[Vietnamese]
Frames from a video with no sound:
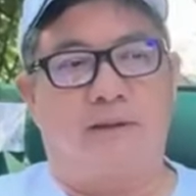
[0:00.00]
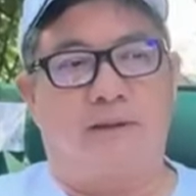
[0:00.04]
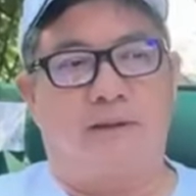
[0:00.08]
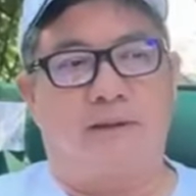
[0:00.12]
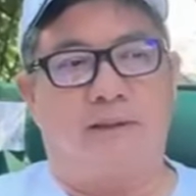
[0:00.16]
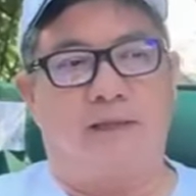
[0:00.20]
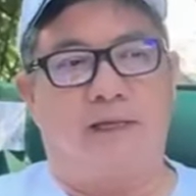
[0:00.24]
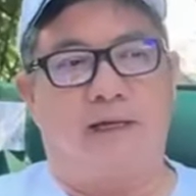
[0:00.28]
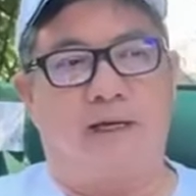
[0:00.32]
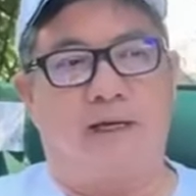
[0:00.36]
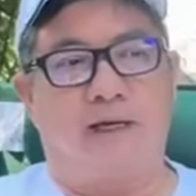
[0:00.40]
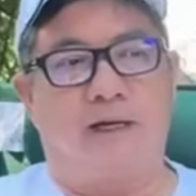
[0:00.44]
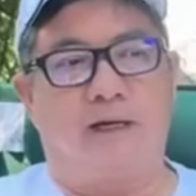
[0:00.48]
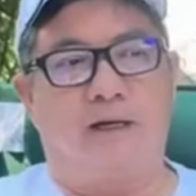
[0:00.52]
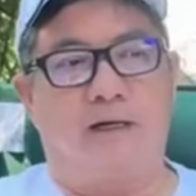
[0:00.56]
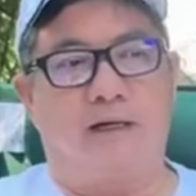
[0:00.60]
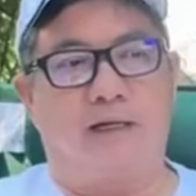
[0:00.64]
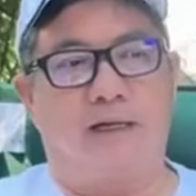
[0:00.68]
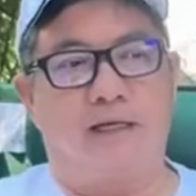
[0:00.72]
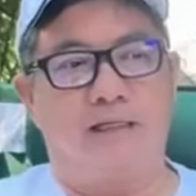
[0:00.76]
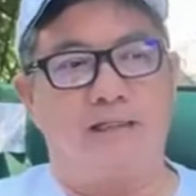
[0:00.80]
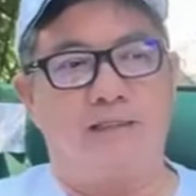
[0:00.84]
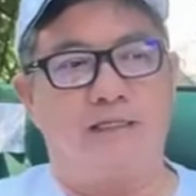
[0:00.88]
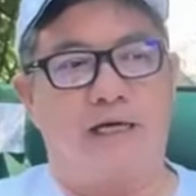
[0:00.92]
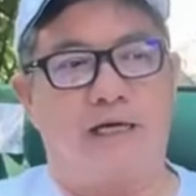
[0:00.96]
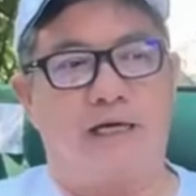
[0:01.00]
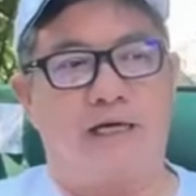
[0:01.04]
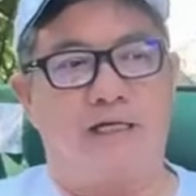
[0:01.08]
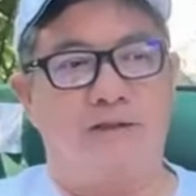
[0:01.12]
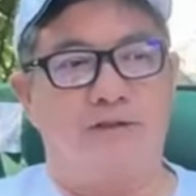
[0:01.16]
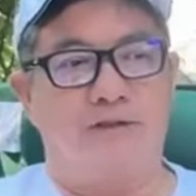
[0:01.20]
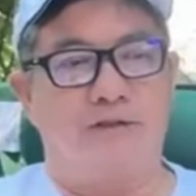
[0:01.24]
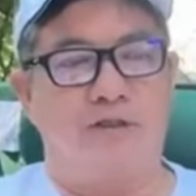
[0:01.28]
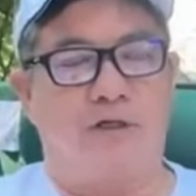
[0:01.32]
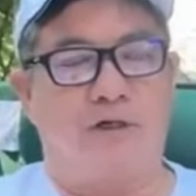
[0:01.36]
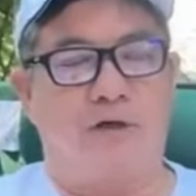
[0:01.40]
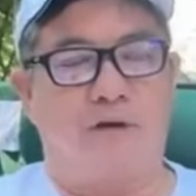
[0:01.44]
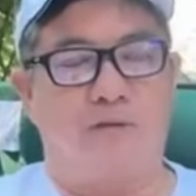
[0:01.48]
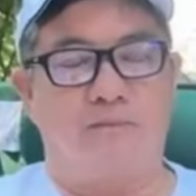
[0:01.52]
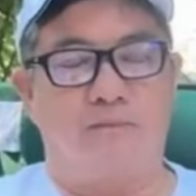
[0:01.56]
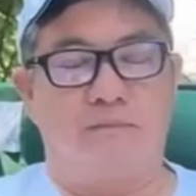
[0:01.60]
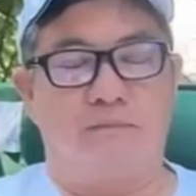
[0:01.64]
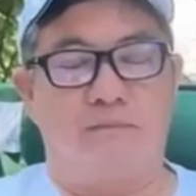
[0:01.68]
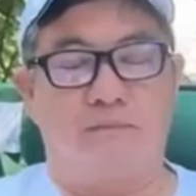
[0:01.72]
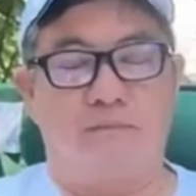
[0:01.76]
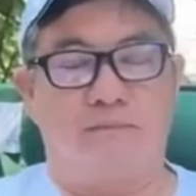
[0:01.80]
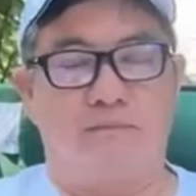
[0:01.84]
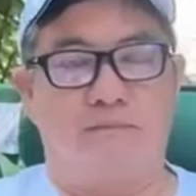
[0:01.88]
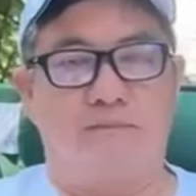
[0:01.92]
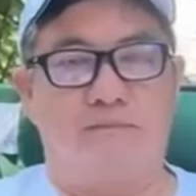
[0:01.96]
và họ đã trà trộn
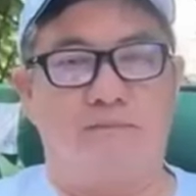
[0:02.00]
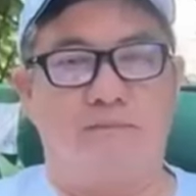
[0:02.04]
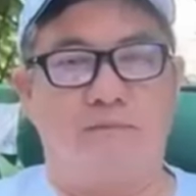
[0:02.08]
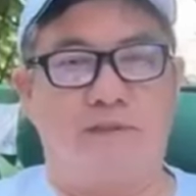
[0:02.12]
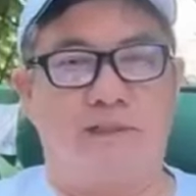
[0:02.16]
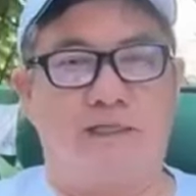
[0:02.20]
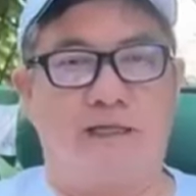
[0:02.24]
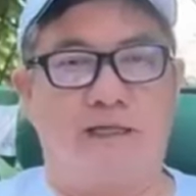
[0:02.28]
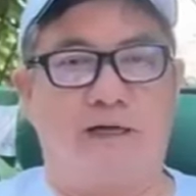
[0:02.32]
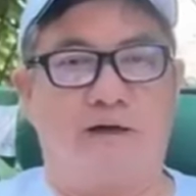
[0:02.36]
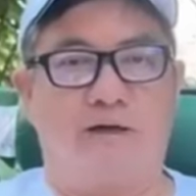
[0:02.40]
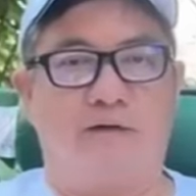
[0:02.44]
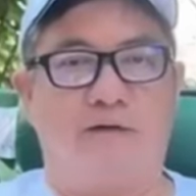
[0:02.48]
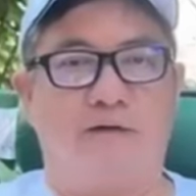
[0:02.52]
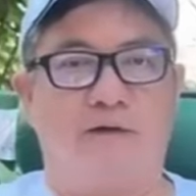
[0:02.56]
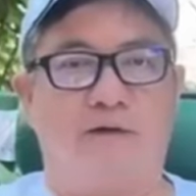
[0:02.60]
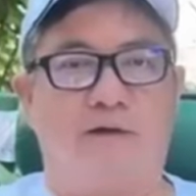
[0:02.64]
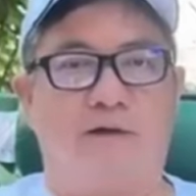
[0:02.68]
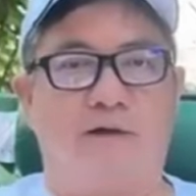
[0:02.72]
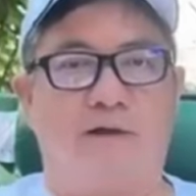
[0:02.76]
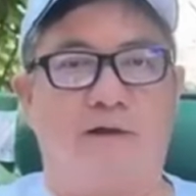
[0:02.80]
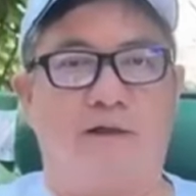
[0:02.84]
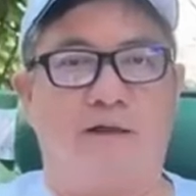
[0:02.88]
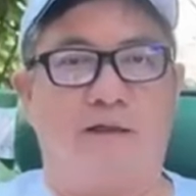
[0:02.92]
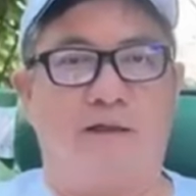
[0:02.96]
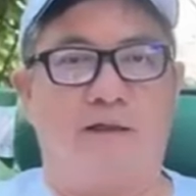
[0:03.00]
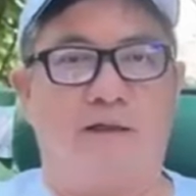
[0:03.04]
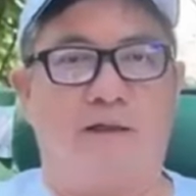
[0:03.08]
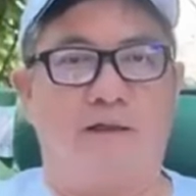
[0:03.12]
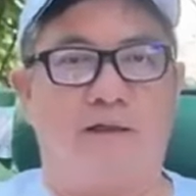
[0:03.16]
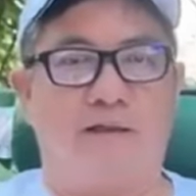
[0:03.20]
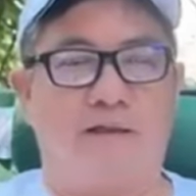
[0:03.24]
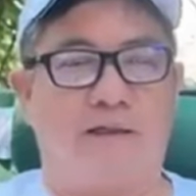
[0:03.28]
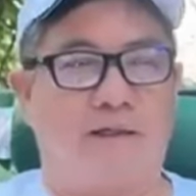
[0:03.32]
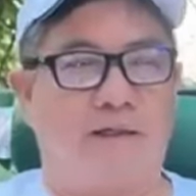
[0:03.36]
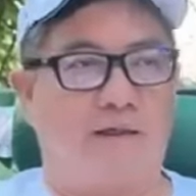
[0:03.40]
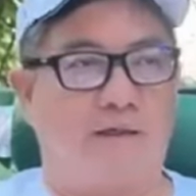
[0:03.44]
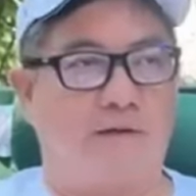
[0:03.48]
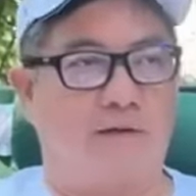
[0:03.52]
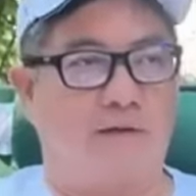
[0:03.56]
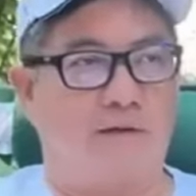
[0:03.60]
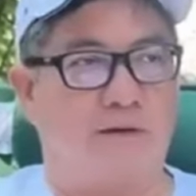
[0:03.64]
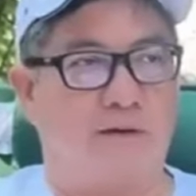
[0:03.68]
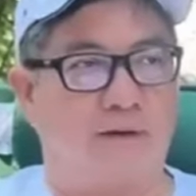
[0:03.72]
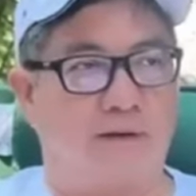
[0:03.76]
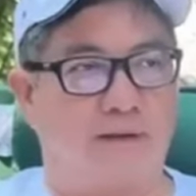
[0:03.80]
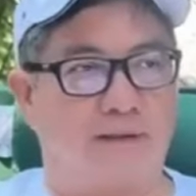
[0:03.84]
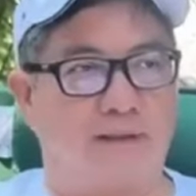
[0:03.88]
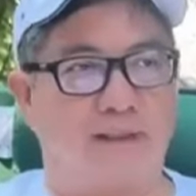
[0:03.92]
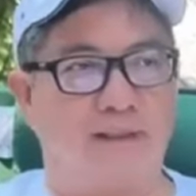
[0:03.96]
vào họ vào
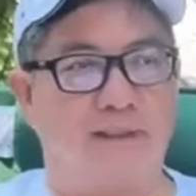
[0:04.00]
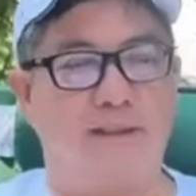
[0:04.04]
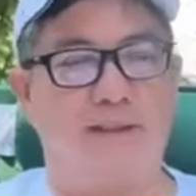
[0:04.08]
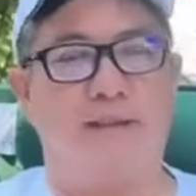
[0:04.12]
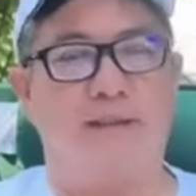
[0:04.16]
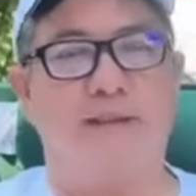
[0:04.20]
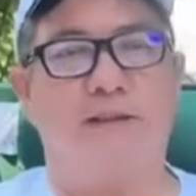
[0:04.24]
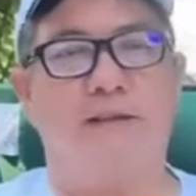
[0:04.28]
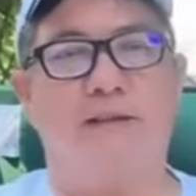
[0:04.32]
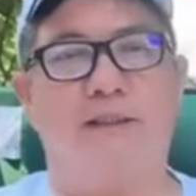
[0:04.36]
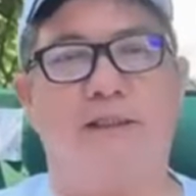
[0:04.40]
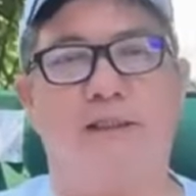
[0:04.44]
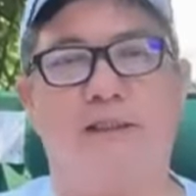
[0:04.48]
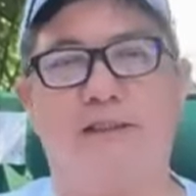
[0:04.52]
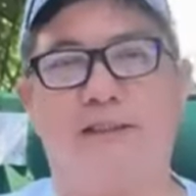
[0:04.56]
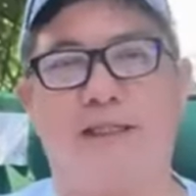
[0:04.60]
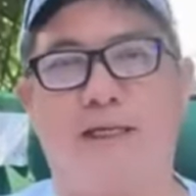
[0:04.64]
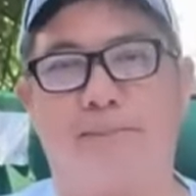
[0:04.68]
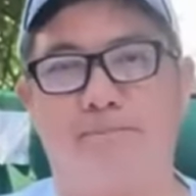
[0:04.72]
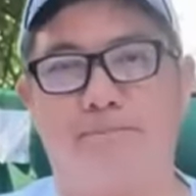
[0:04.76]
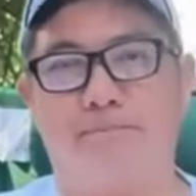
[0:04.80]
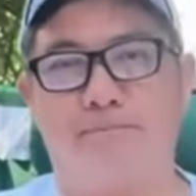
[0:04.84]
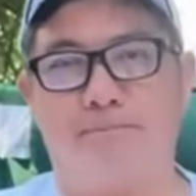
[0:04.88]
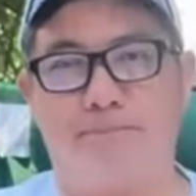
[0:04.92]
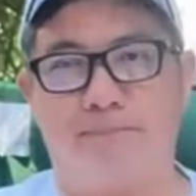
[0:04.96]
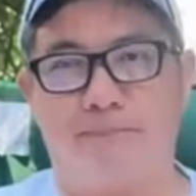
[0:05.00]
họ thiên thiên tâm